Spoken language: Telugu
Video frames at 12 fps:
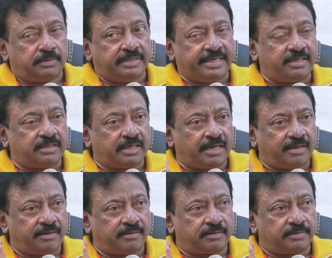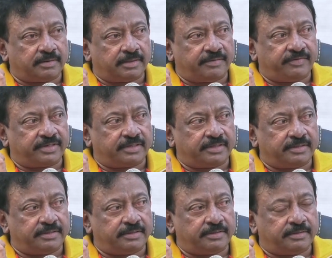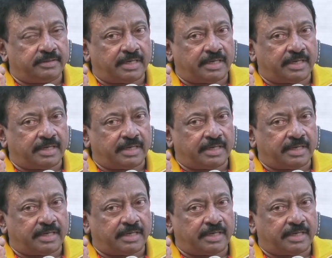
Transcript: నేను నా నా ఏమంటారు దాన్ని